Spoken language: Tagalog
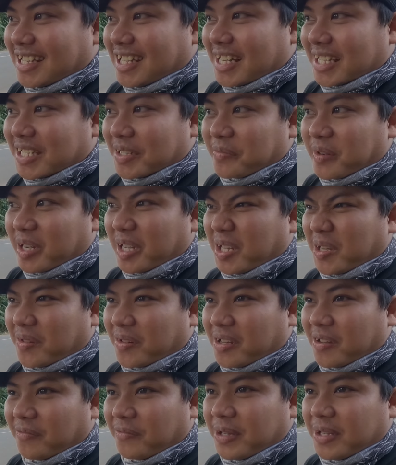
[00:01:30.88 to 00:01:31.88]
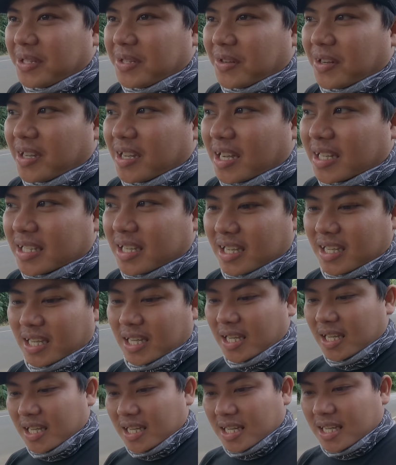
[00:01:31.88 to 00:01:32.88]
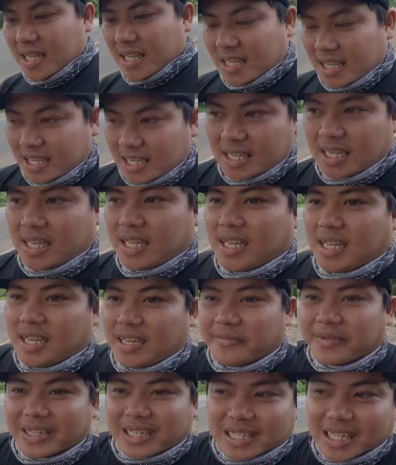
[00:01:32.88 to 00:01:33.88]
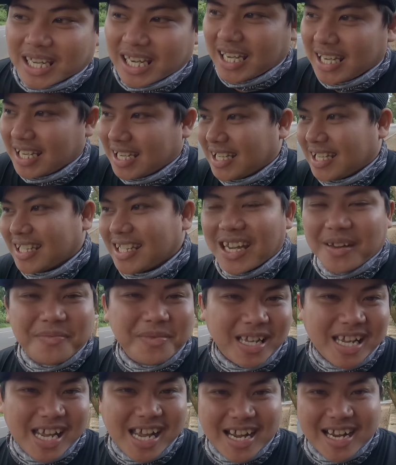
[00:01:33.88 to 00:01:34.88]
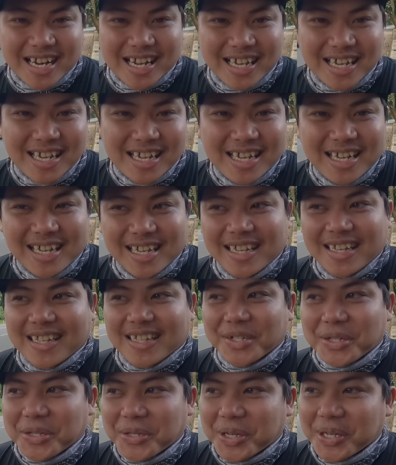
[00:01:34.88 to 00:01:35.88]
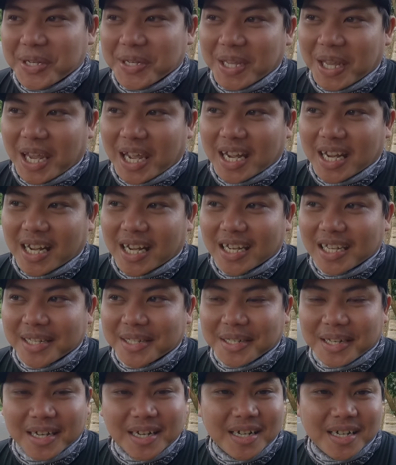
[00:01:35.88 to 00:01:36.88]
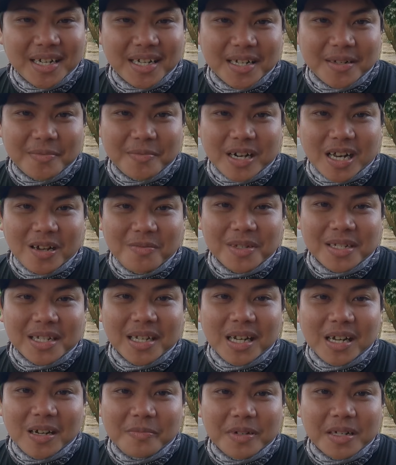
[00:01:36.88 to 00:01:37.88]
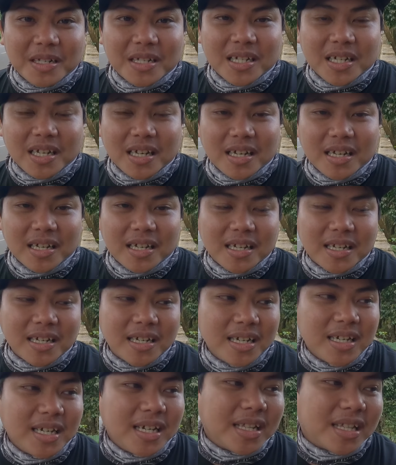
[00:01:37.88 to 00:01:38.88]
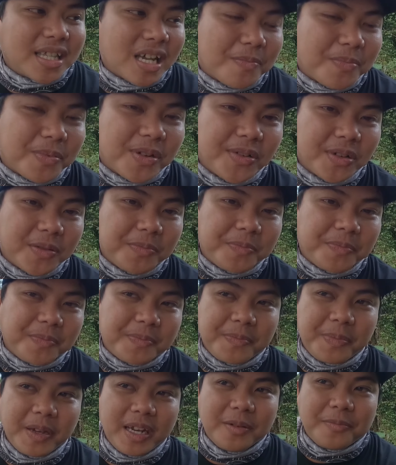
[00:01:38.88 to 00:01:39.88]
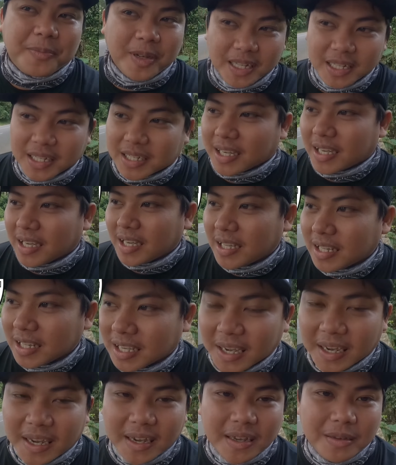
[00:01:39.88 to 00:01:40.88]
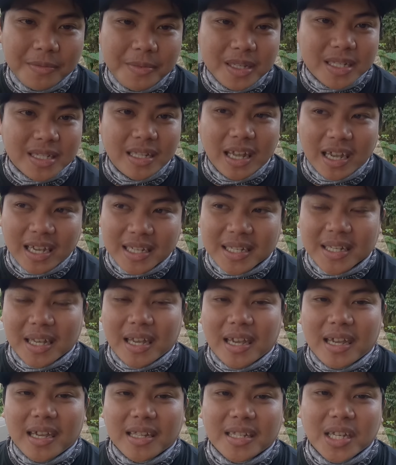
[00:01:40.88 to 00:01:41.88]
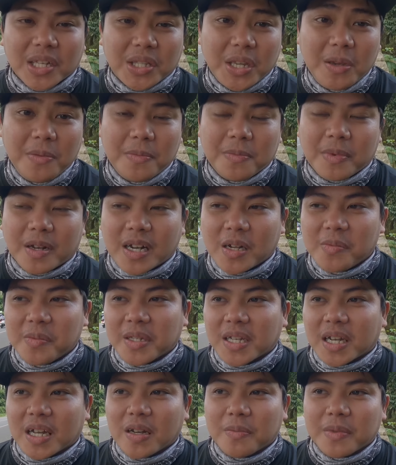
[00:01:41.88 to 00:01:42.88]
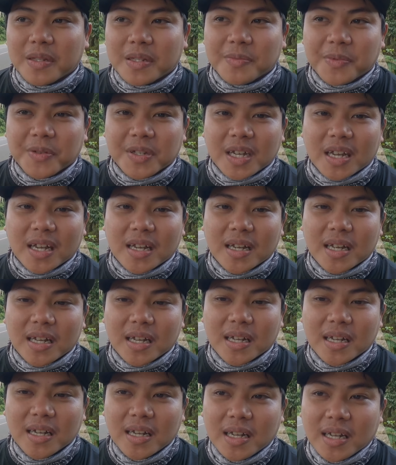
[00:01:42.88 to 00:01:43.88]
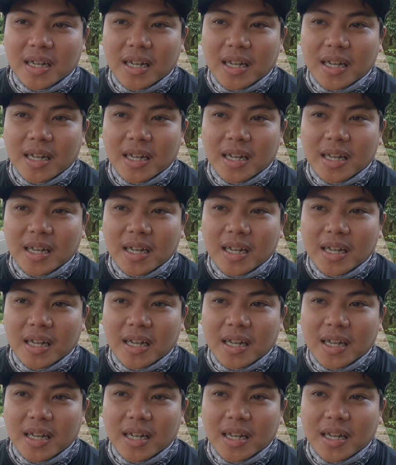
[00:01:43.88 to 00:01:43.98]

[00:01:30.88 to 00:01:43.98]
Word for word: tayo nakasabay hindi ko na na-videohan kasi basta dami nangyari so ayun nga guys uh, maraming salamat sa top coat Philippines ayan kay Miss Des and sa team maraming salamat po sa